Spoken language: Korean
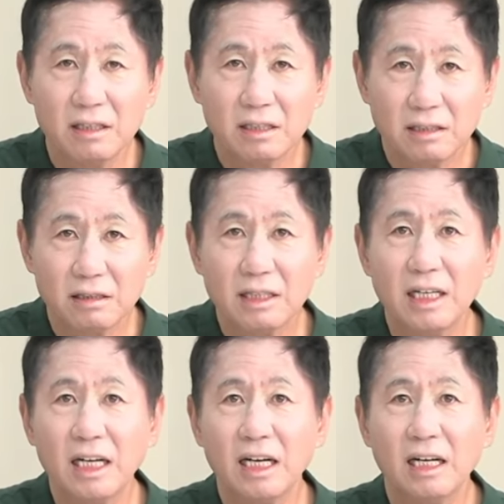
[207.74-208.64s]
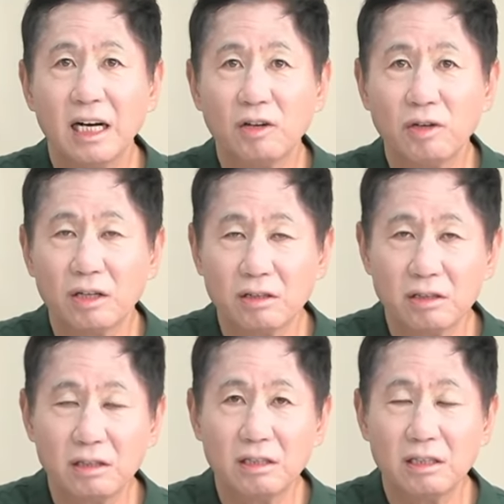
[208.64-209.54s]
그렇게
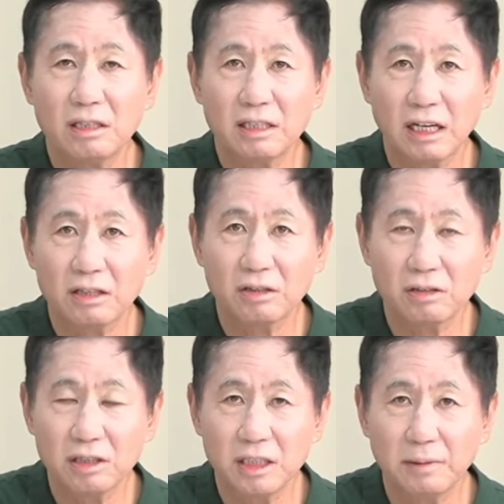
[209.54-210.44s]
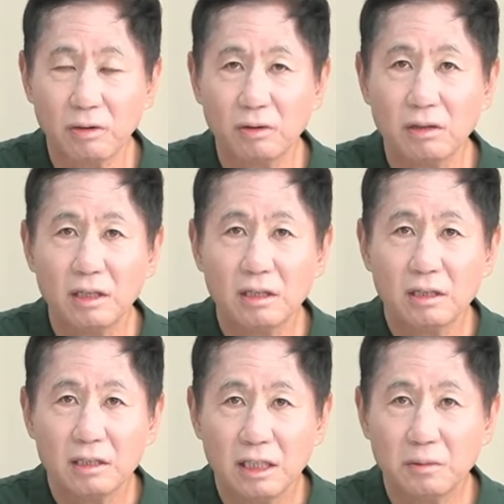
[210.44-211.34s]
하루하루를 살았던 것이 바로
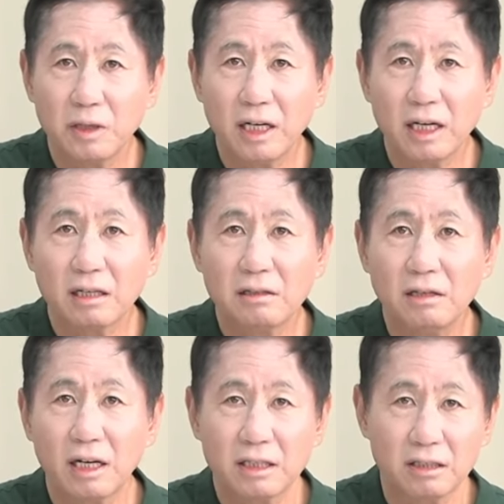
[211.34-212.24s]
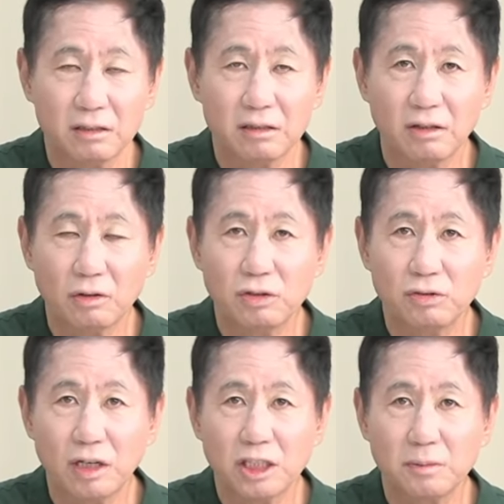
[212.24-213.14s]
일본에 끌려갔던
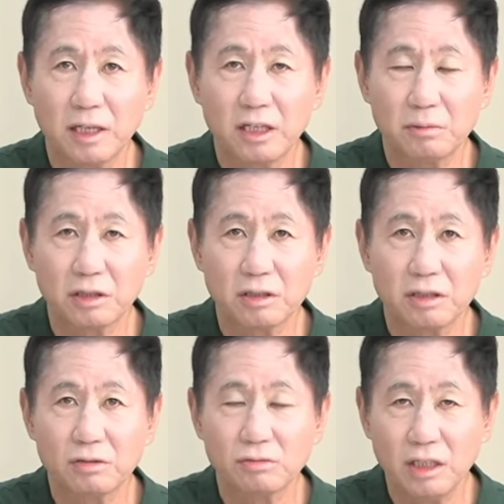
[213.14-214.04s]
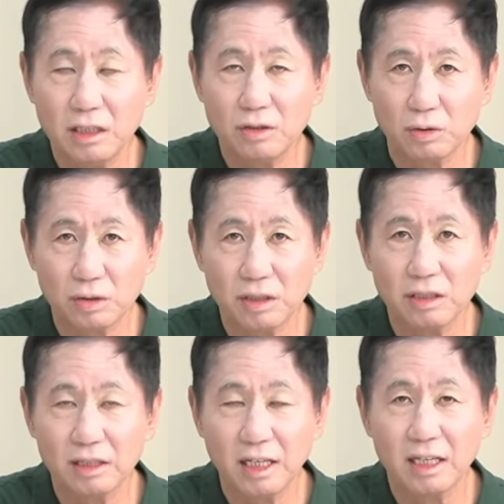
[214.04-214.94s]
억지로 갈 수밖에 없었던 우리
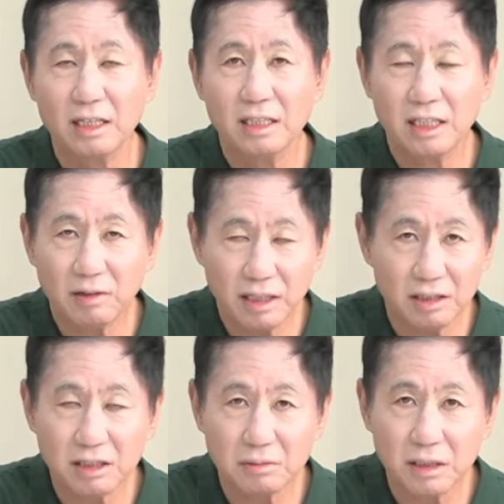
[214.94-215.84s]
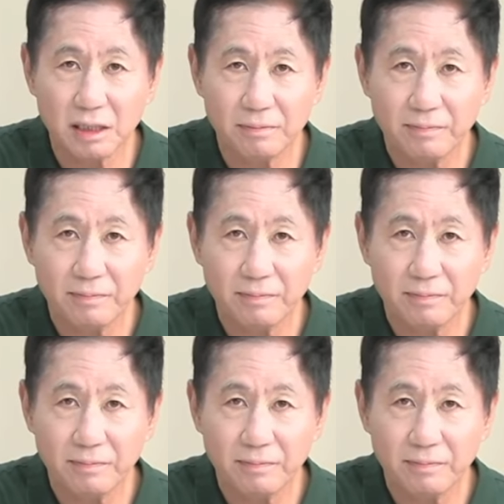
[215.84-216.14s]
조선인들의 생활이었습니다.